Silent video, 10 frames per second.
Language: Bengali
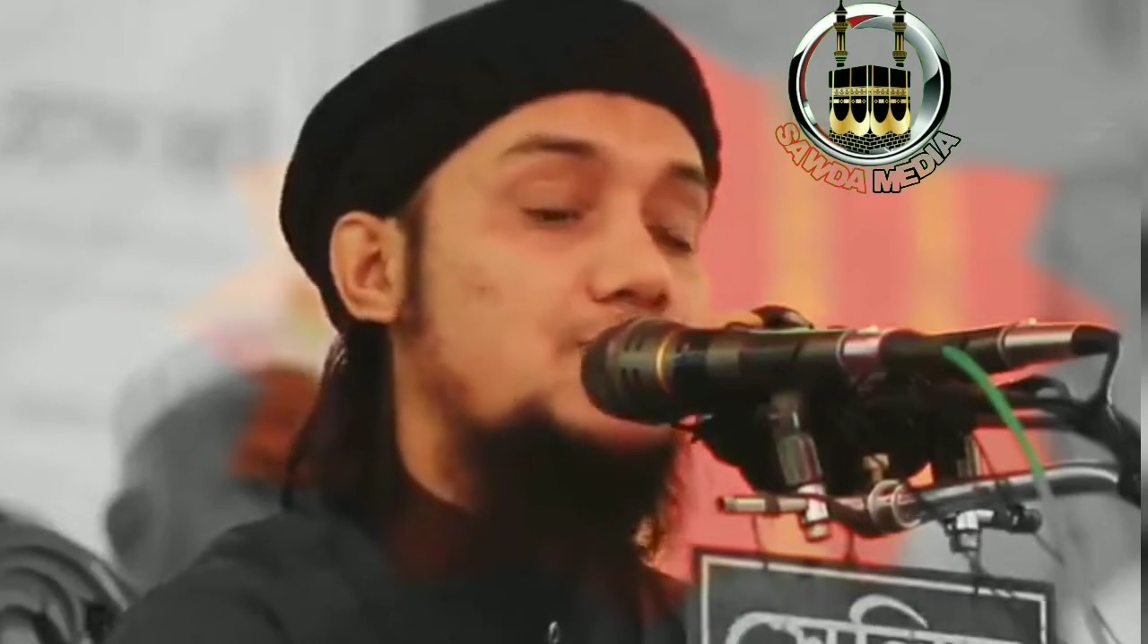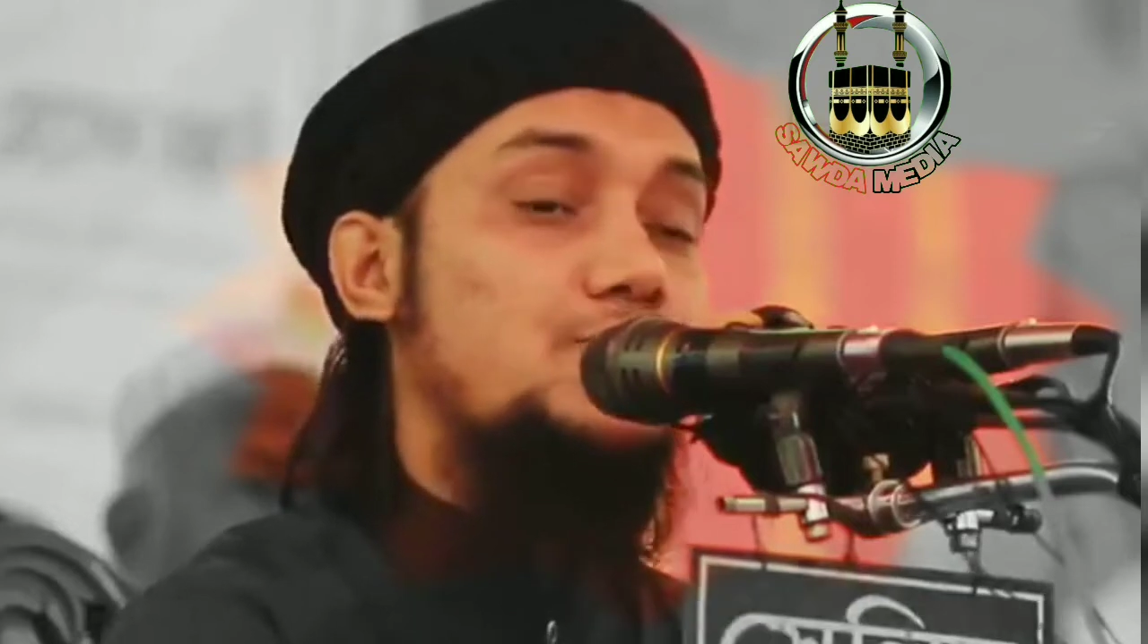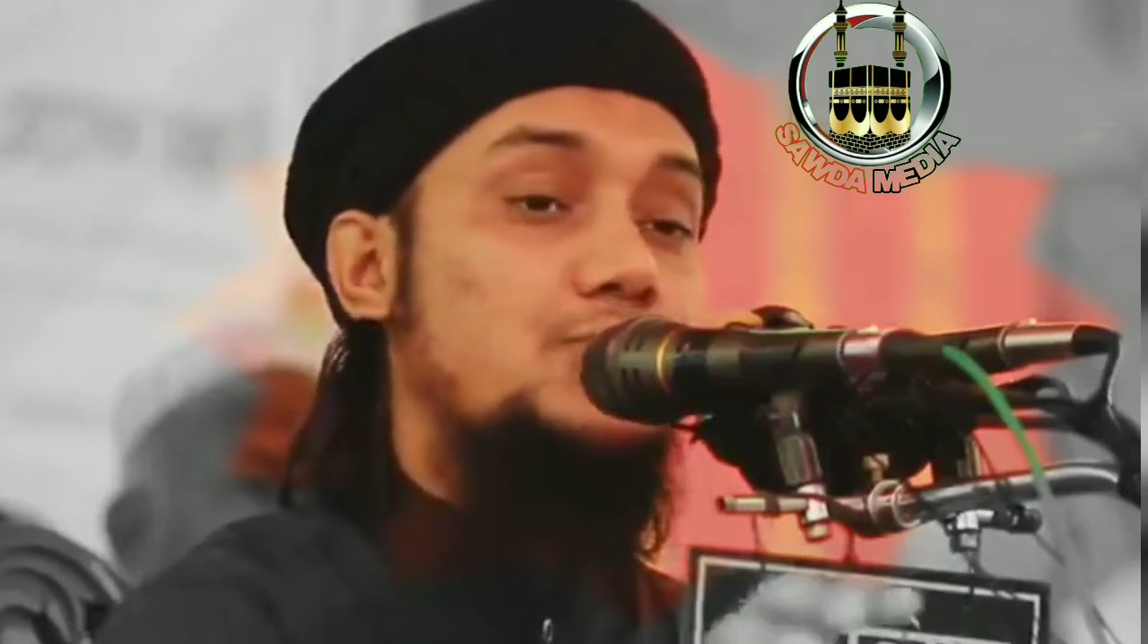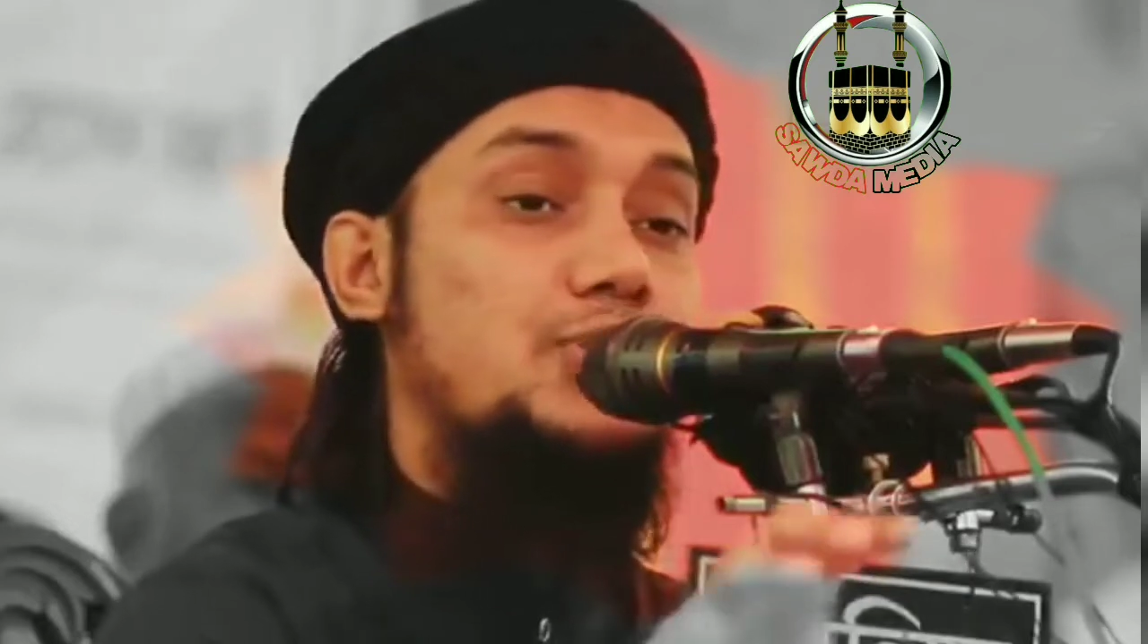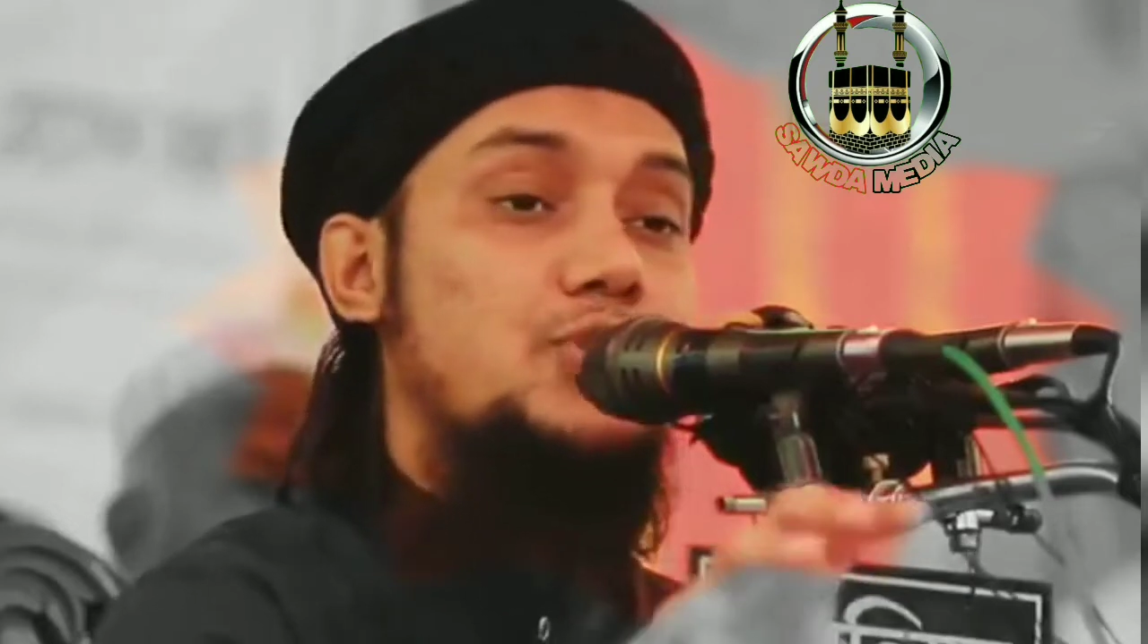
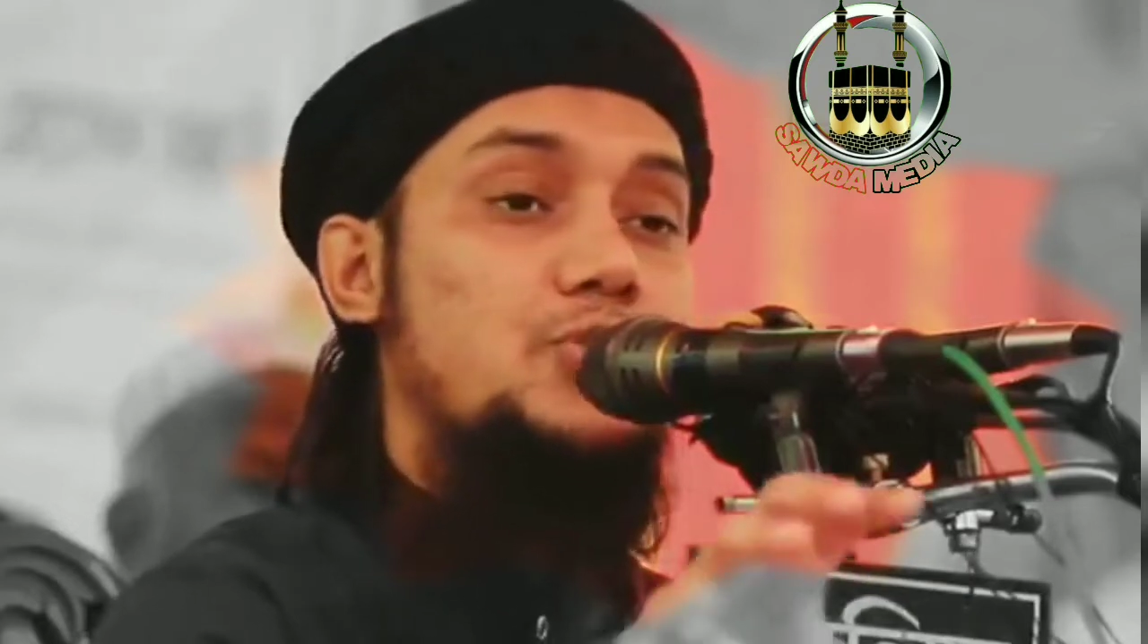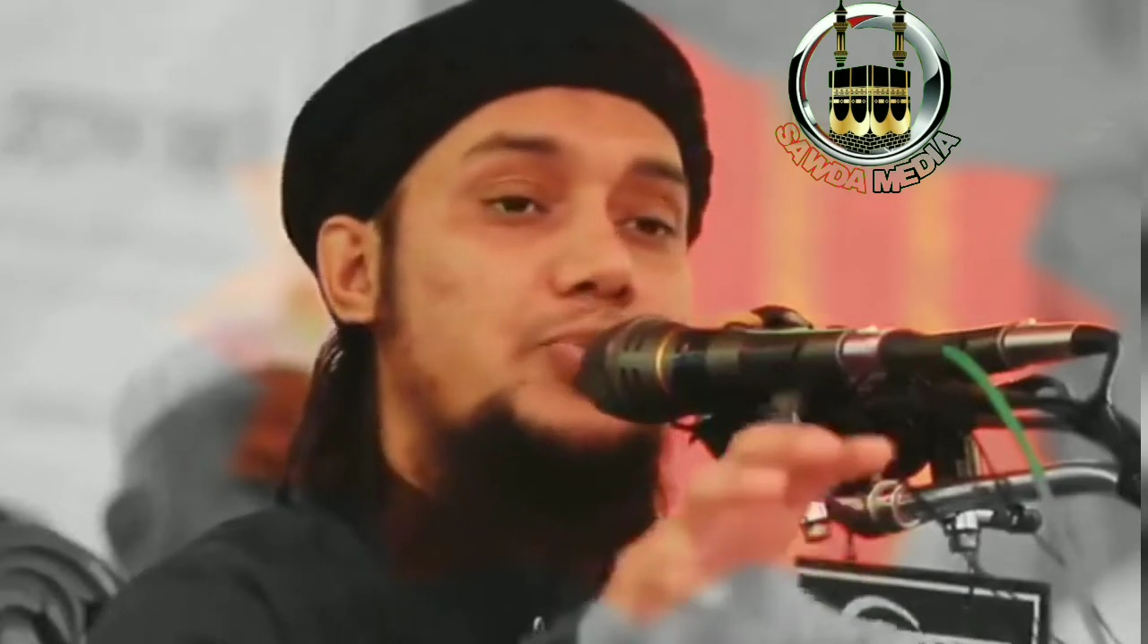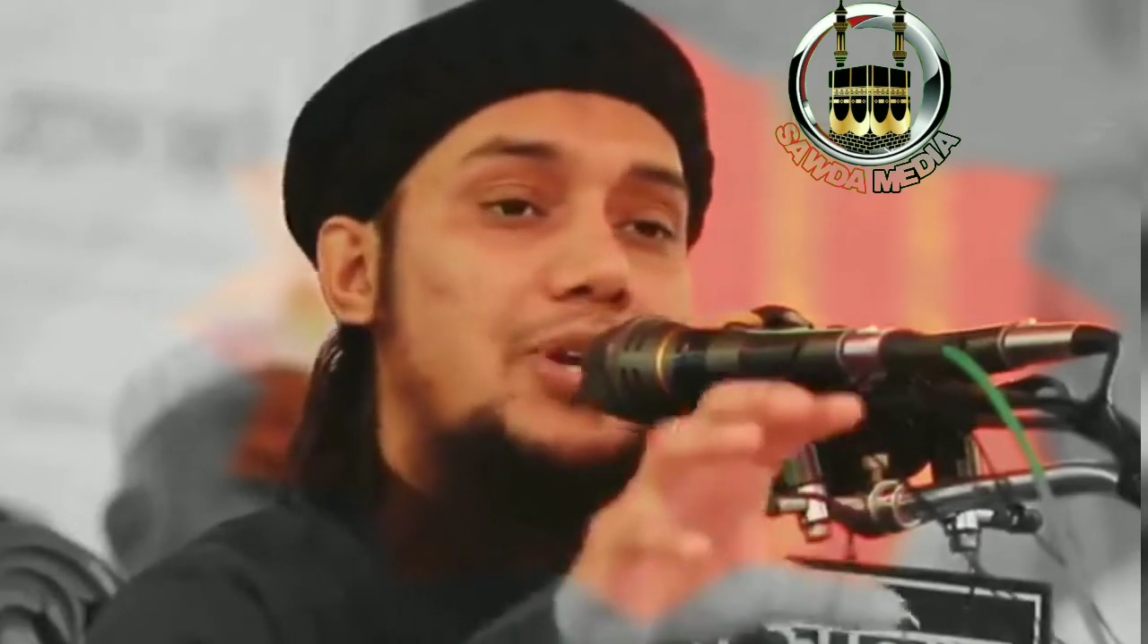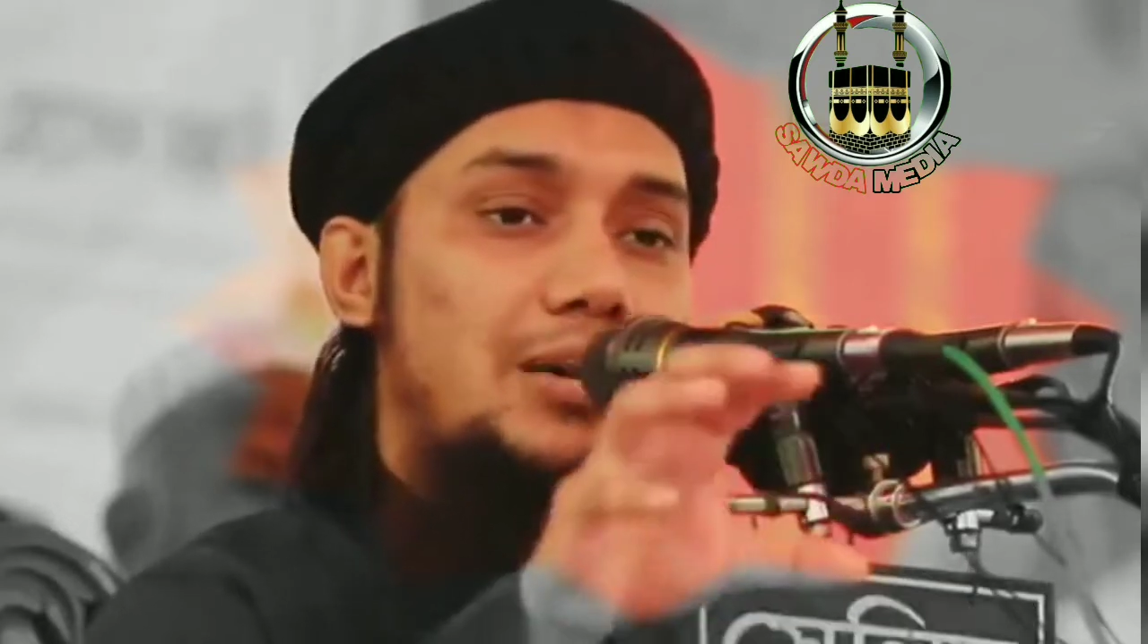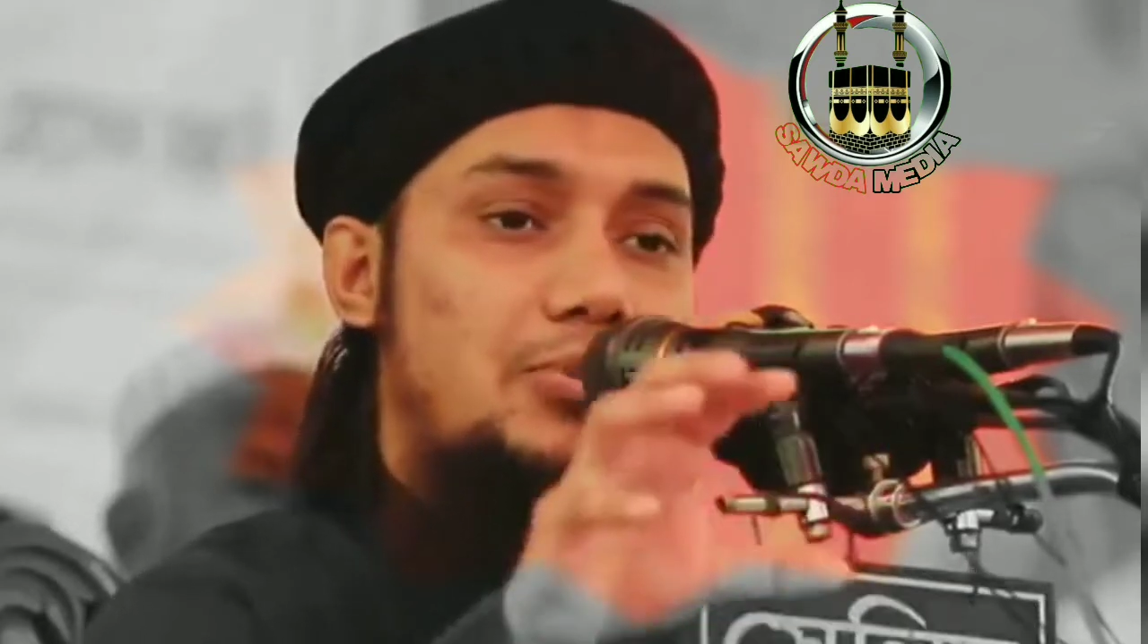সুন্নতের উপর